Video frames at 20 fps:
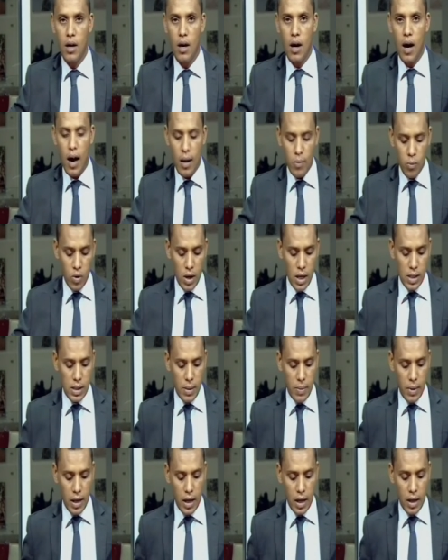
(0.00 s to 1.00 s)

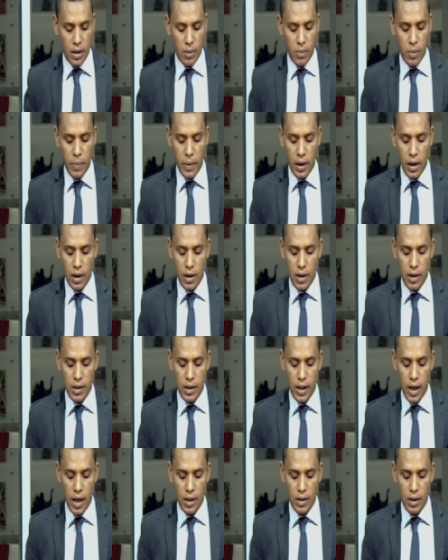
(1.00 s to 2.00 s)
المناسبة كانت بمقر
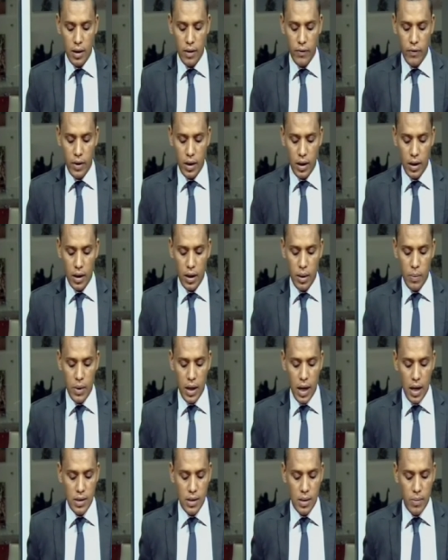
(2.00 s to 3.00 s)
الاتحاد الإفريقي
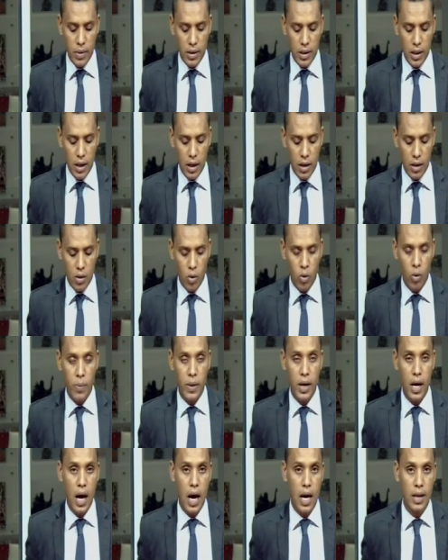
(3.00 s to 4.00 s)
بالعاصمة
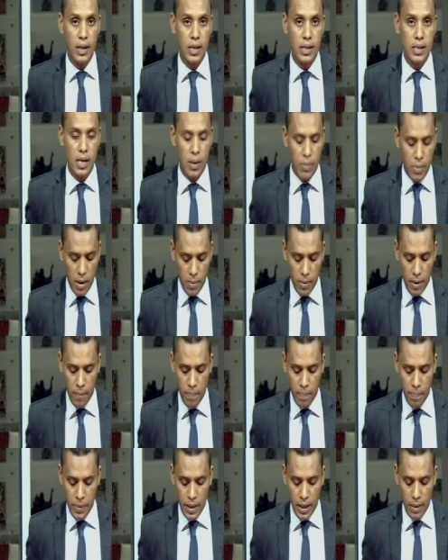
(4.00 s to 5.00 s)
الأثيوبية أديس أبابا
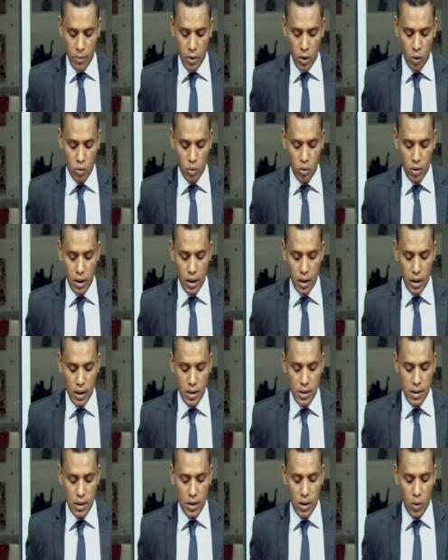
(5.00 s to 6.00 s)
بحضور
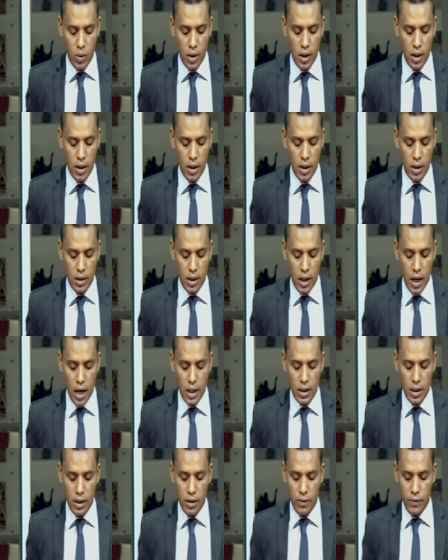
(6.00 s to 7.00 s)
الرئيس الدوري
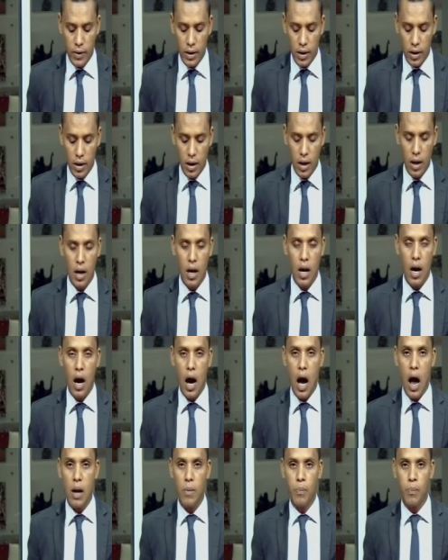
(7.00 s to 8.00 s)
للاتحاد الإفريقي
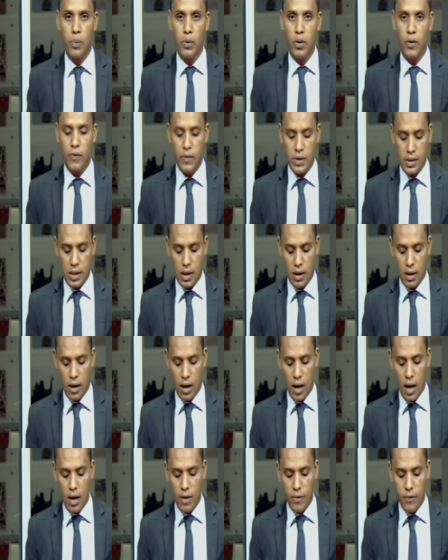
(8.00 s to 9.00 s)
البروفيسور
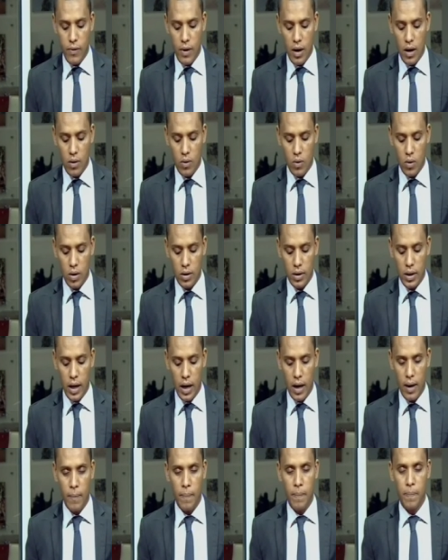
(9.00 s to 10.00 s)
ألفا
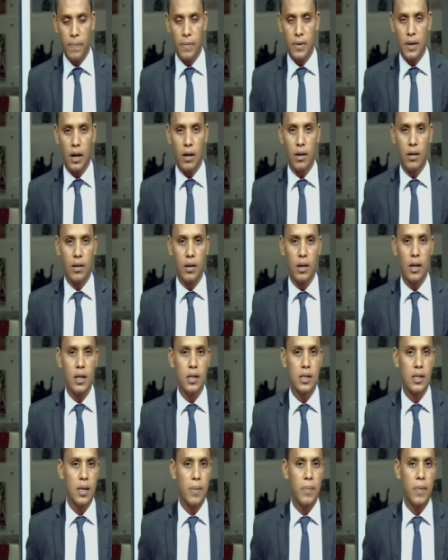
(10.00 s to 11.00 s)
كوندي تقرير
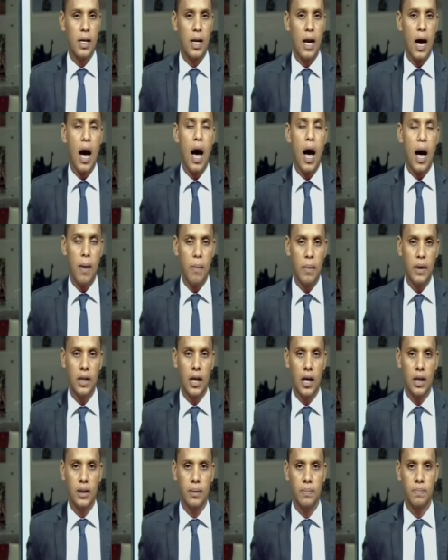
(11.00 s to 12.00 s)
الزميل أحمد
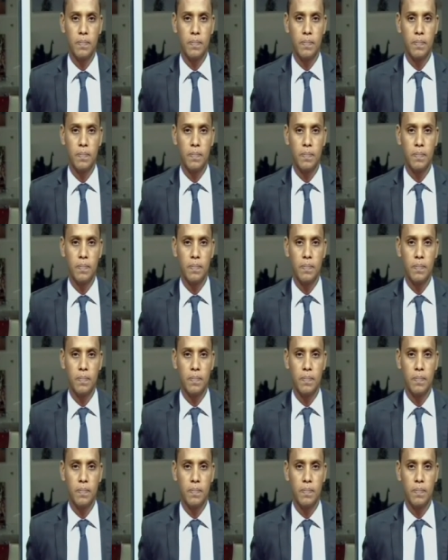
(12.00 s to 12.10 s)
آدم